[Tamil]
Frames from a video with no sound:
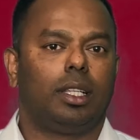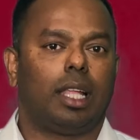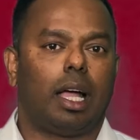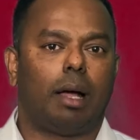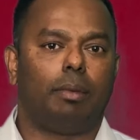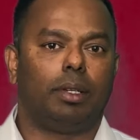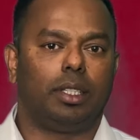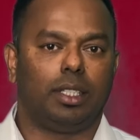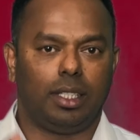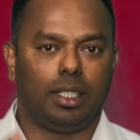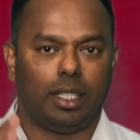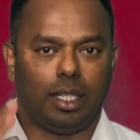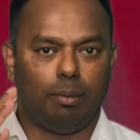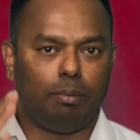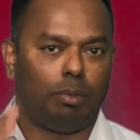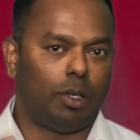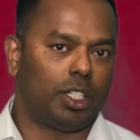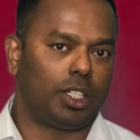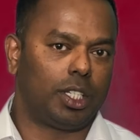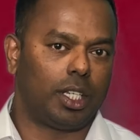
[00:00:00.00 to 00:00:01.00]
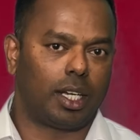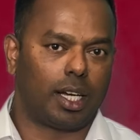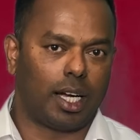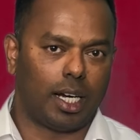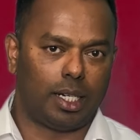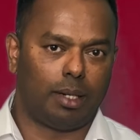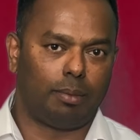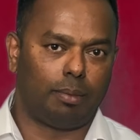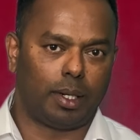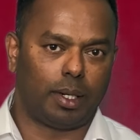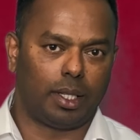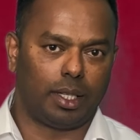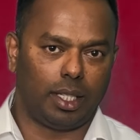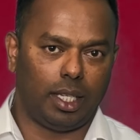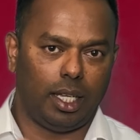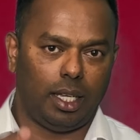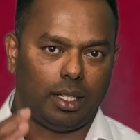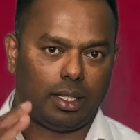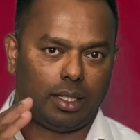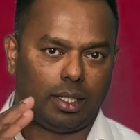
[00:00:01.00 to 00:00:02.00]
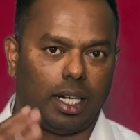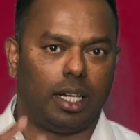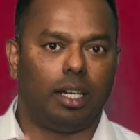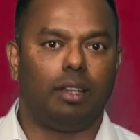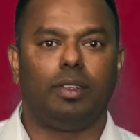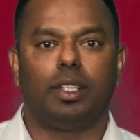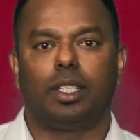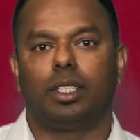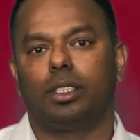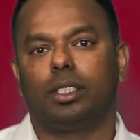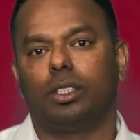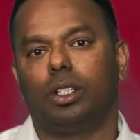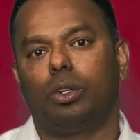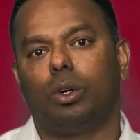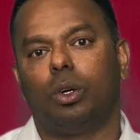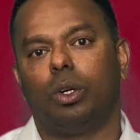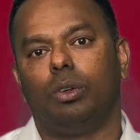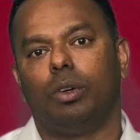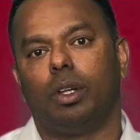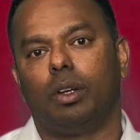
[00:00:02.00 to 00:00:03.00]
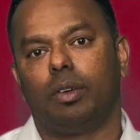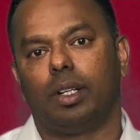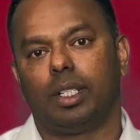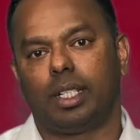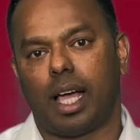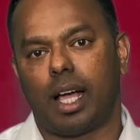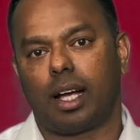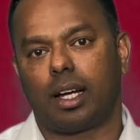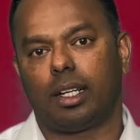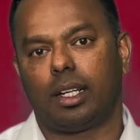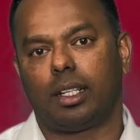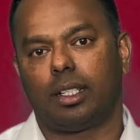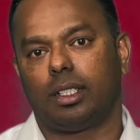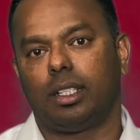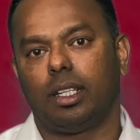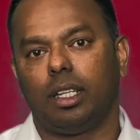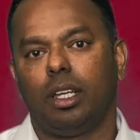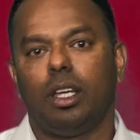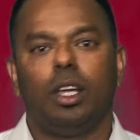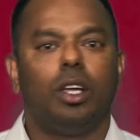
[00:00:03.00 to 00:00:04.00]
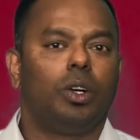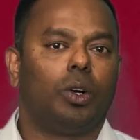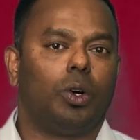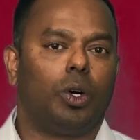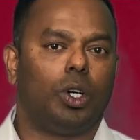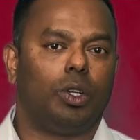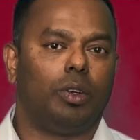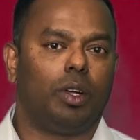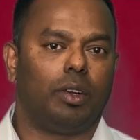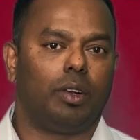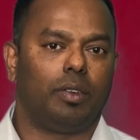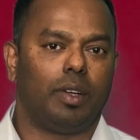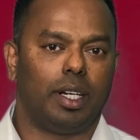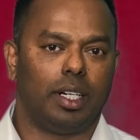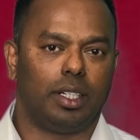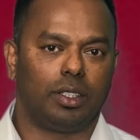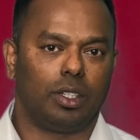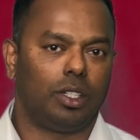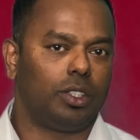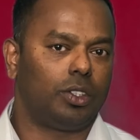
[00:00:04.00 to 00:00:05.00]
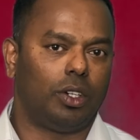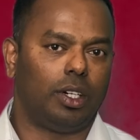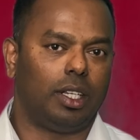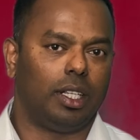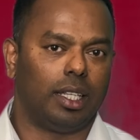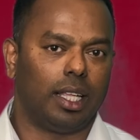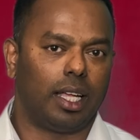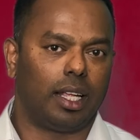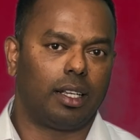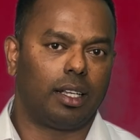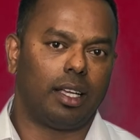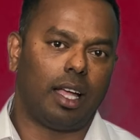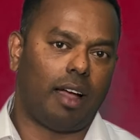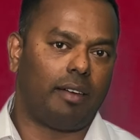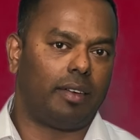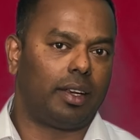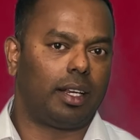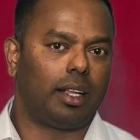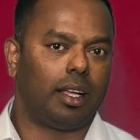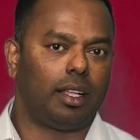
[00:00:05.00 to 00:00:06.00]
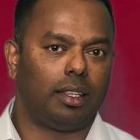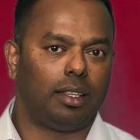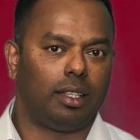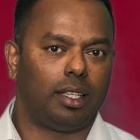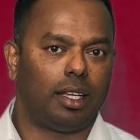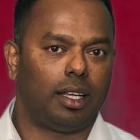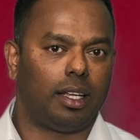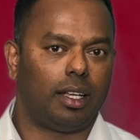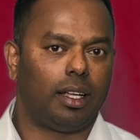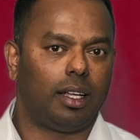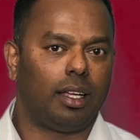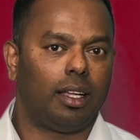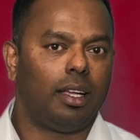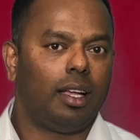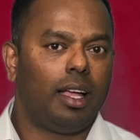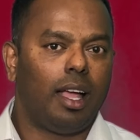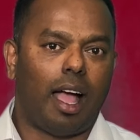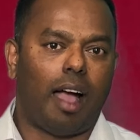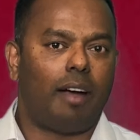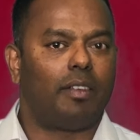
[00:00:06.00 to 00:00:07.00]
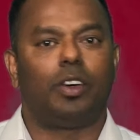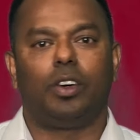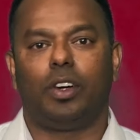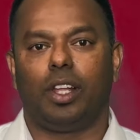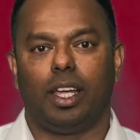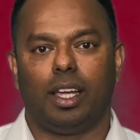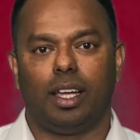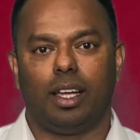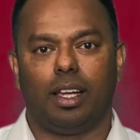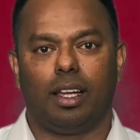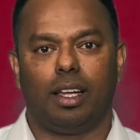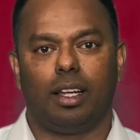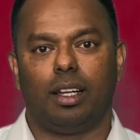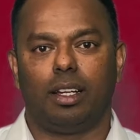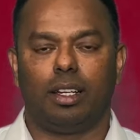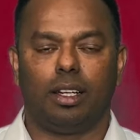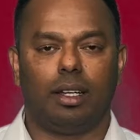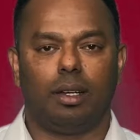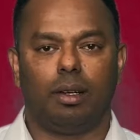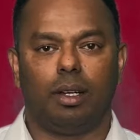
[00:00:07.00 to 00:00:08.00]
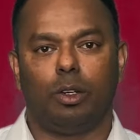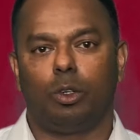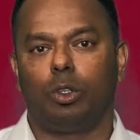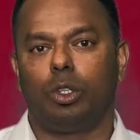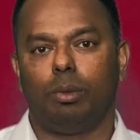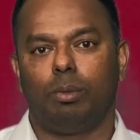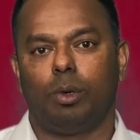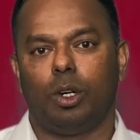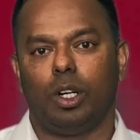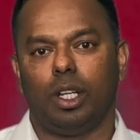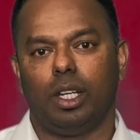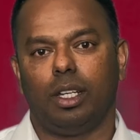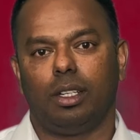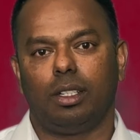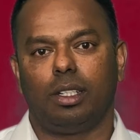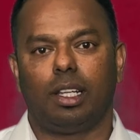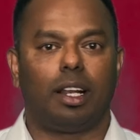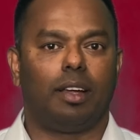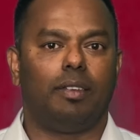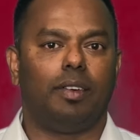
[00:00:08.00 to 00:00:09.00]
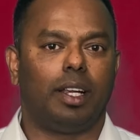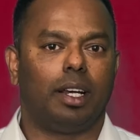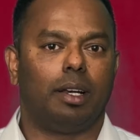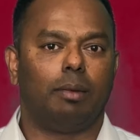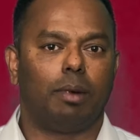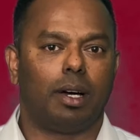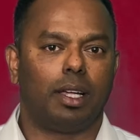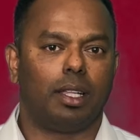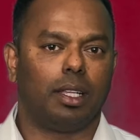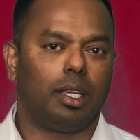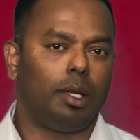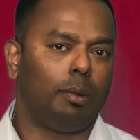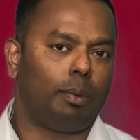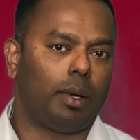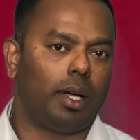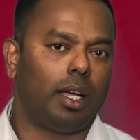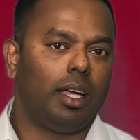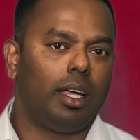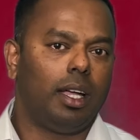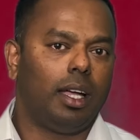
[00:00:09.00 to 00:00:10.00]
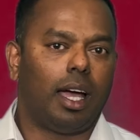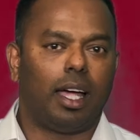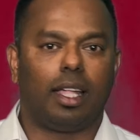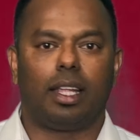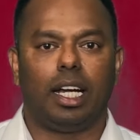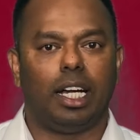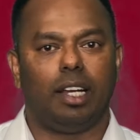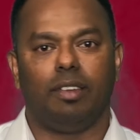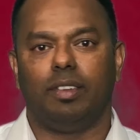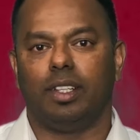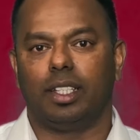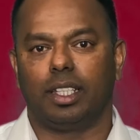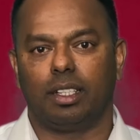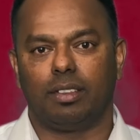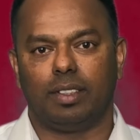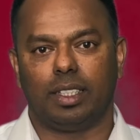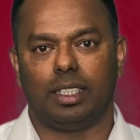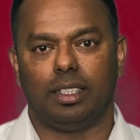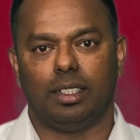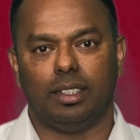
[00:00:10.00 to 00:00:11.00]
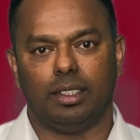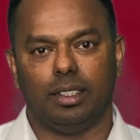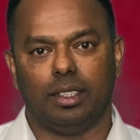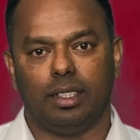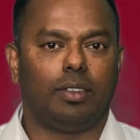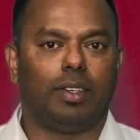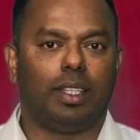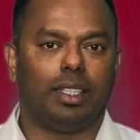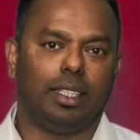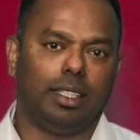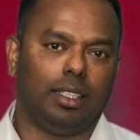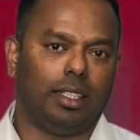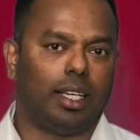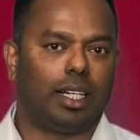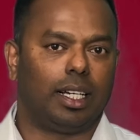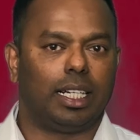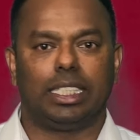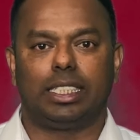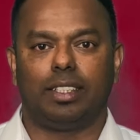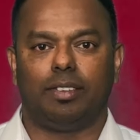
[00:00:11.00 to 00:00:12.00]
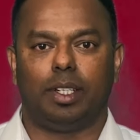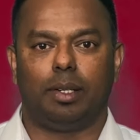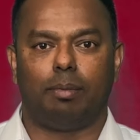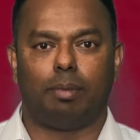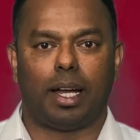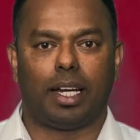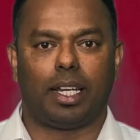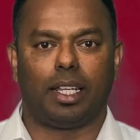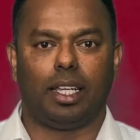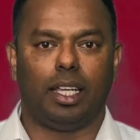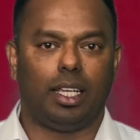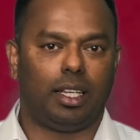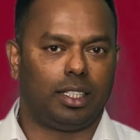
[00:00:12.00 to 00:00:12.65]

தான் வந்து இந்த இன்ஃப்ளேஷனை கட்டுப்படுத்தி ரெண்டு விதத்துக்கு கொண்டு வருவேன் டார்கெட்டுக்கு கொண்டு வருவேன் என்று சொல்லி சொல்லியிருந்தார் அவர் அந்த அவருடைய உறுதிமொழி நிறைவேறின மாதிரி இப்போ அது ரெண்டு விதத்துக்கு வந்துட்டு இது வந்து இந்த கன்சர்வேட்டிவ் பார்ட்டிக்கு